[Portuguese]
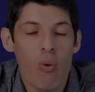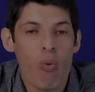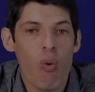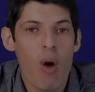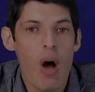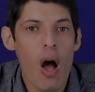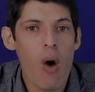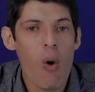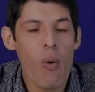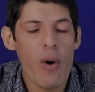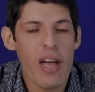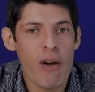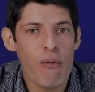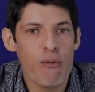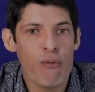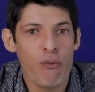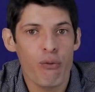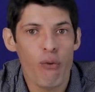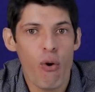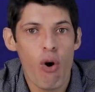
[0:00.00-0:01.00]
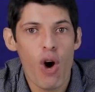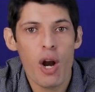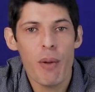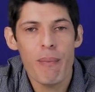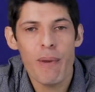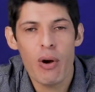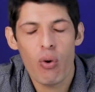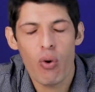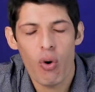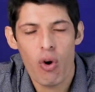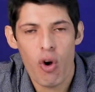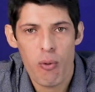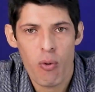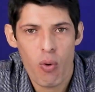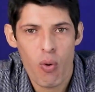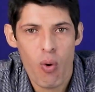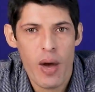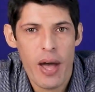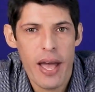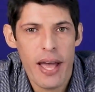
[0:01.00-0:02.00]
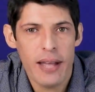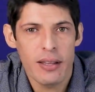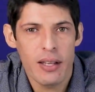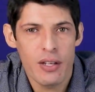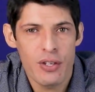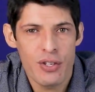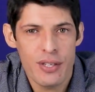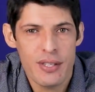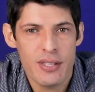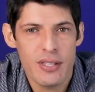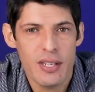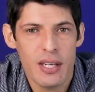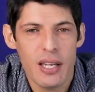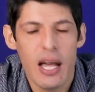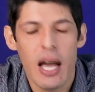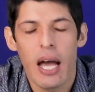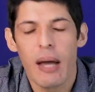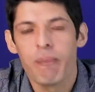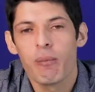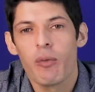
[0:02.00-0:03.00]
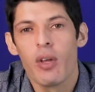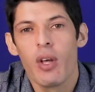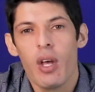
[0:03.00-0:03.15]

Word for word: Qual é a forma correta de ensinar?